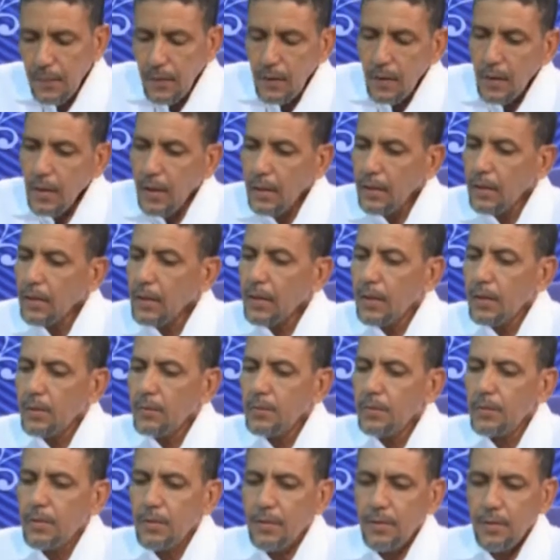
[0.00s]
هذا
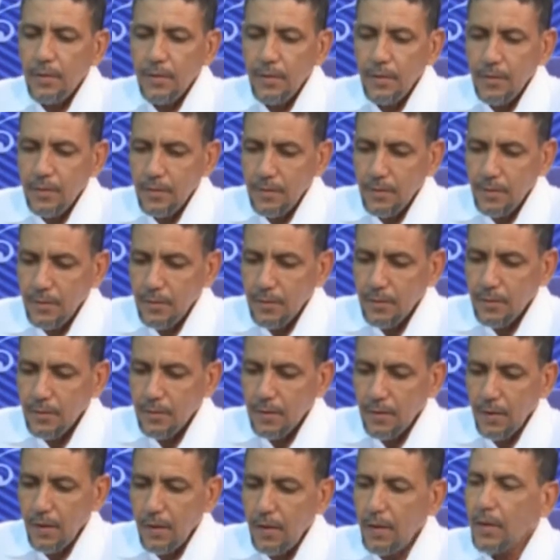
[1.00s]
القانون
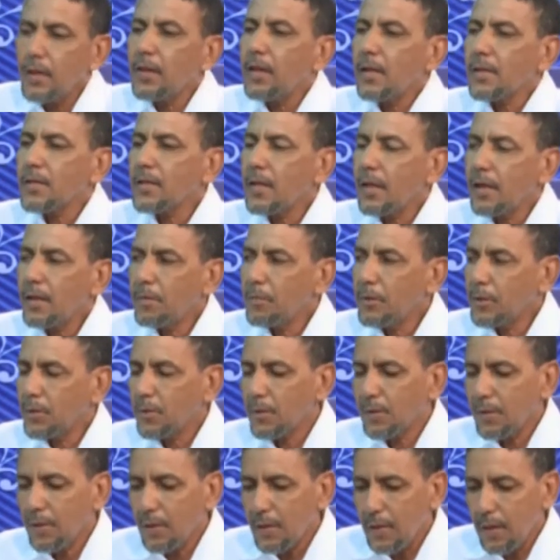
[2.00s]
والله على الاصح
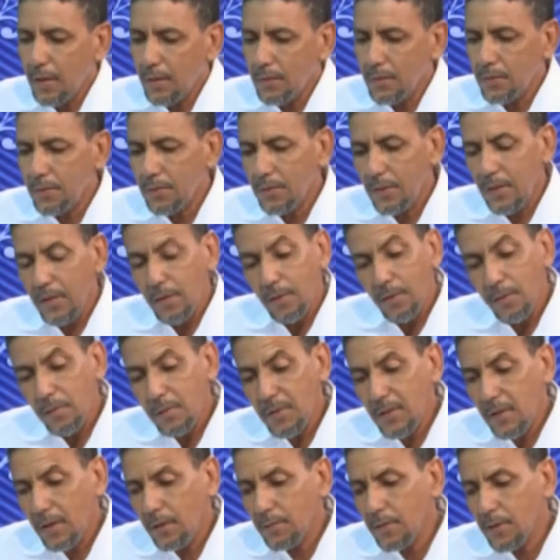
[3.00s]
مشروع القانون مشروع القانون
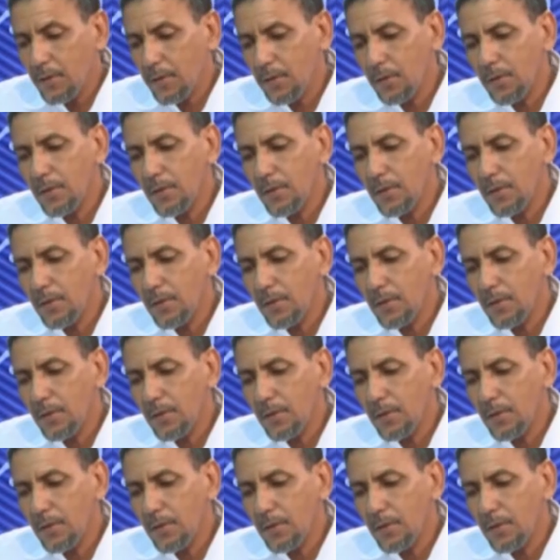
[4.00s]
ما زال مشروع